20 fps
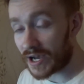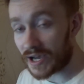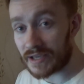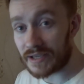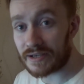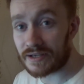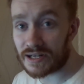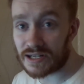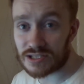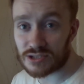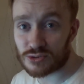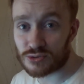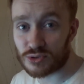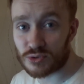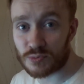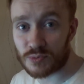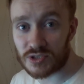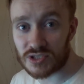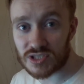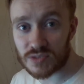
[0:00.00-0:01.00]
а игра
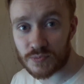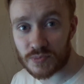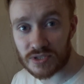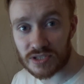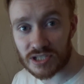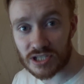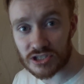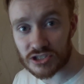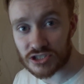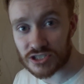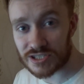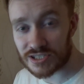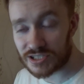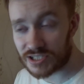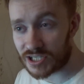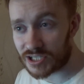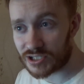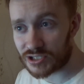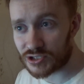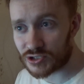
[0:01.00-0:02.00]
стоит, в принципе, те же
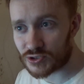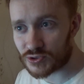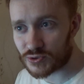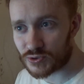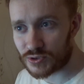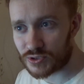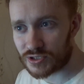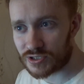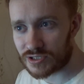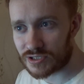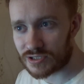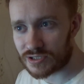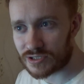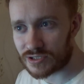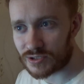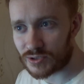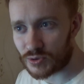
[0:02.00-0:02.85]
деньги, что и